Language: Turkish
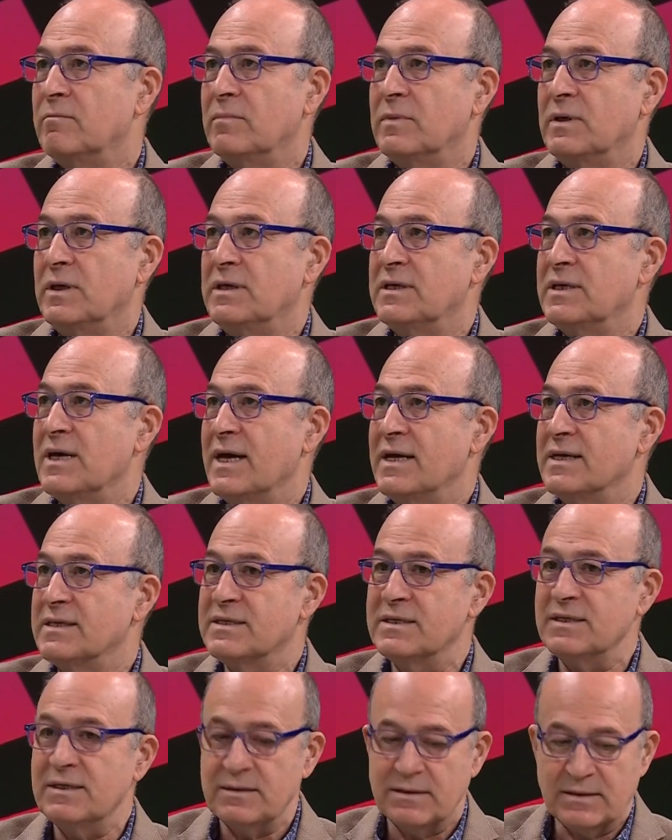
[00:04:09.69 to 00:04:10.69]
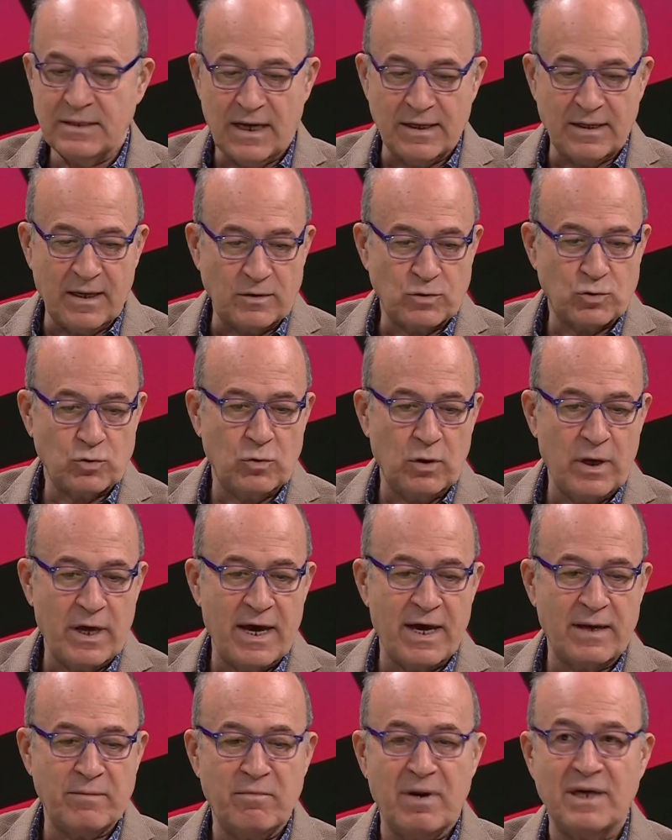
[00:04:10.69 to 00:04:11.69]
hikayesi zaten şu,
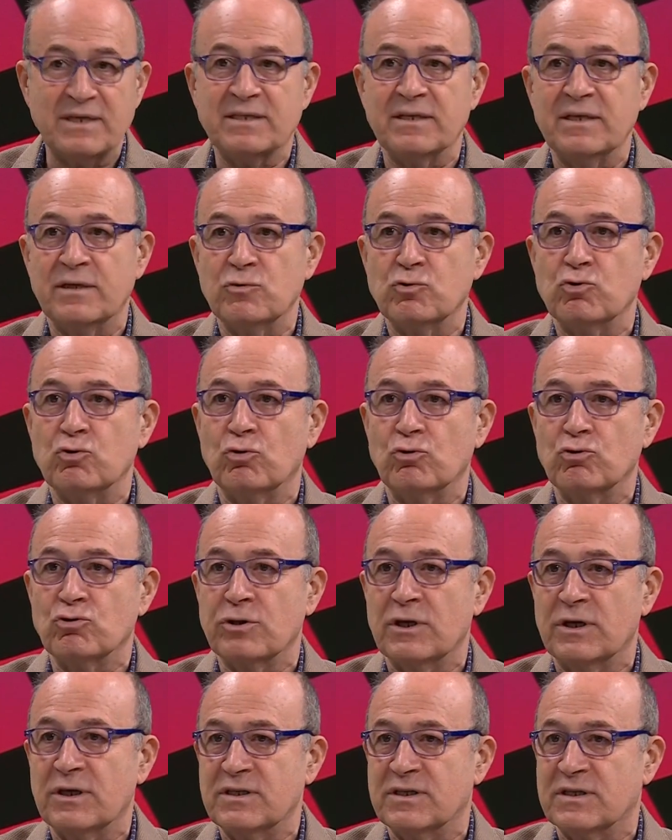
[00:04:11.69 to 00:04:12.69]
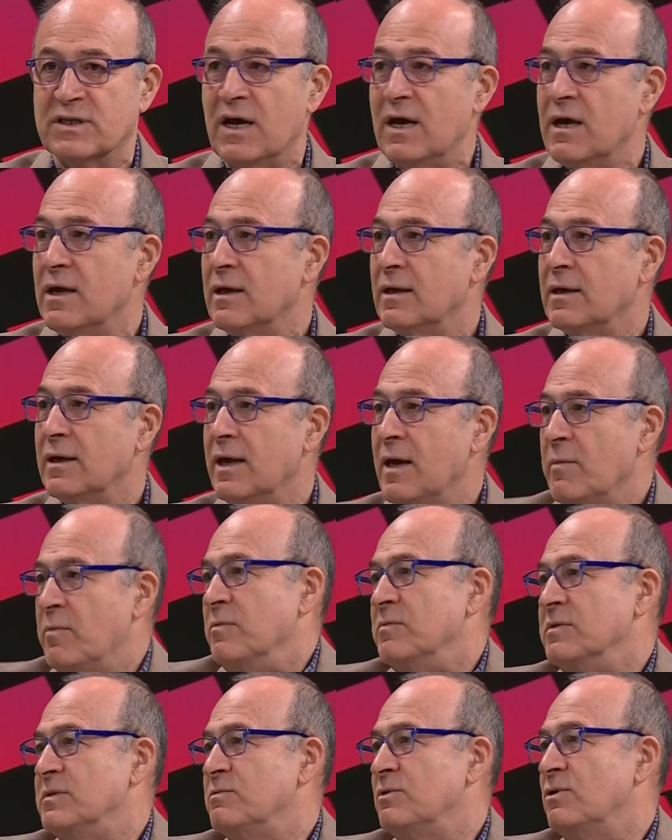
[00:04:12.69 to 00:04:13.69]
eğer maçların sonuçlarıysa
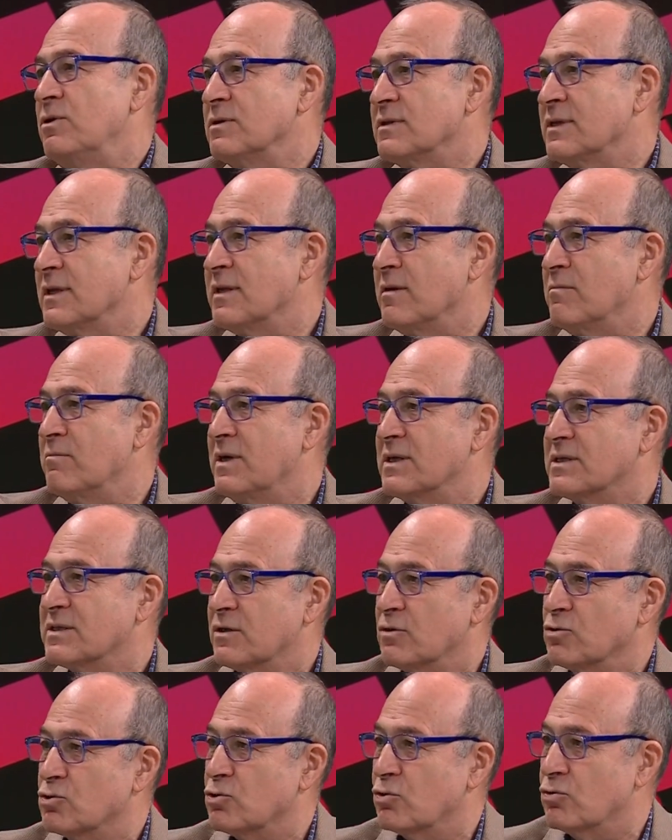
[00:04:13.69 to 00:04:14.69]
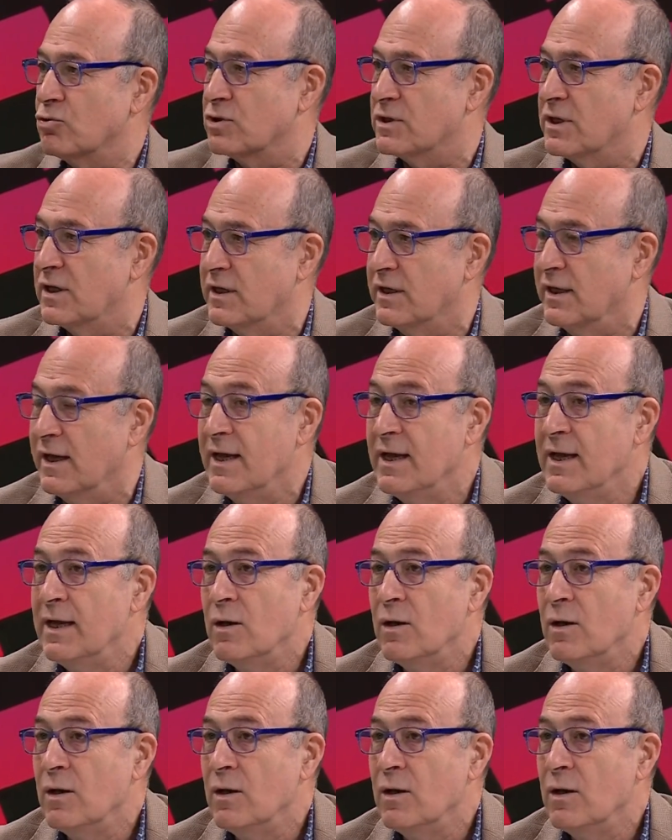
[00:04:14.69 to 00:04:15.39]
hepimiz biliyoruz zaten maçların Aynen. sonuçlarını.